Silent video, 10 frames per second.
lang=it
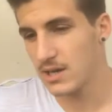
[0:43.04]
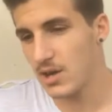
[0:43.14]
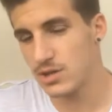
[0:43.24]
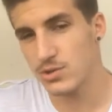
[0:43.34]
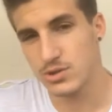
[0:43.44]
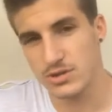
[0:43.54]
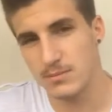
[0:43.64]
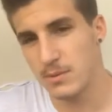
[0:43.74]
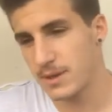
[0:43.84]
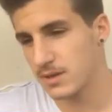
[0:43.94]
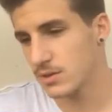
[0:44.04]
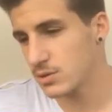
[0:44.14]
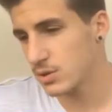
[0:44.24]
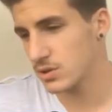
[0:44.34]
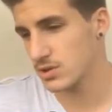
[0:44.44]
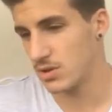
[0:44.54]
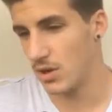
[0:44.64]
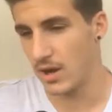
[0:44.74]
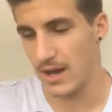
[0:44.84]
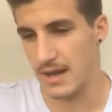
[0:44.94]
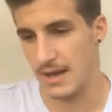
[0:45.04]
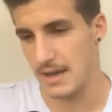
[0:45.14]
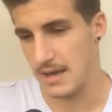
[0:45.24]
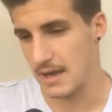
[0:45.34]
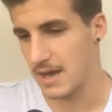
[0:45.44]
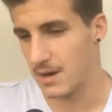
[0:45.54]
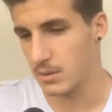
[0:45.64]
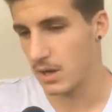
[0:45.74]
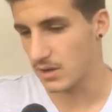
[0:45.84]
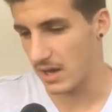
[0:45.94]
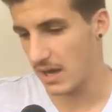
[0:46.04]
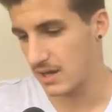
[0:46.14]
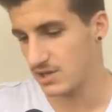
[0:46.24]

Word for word: il gol giusto al momento giusto era quello che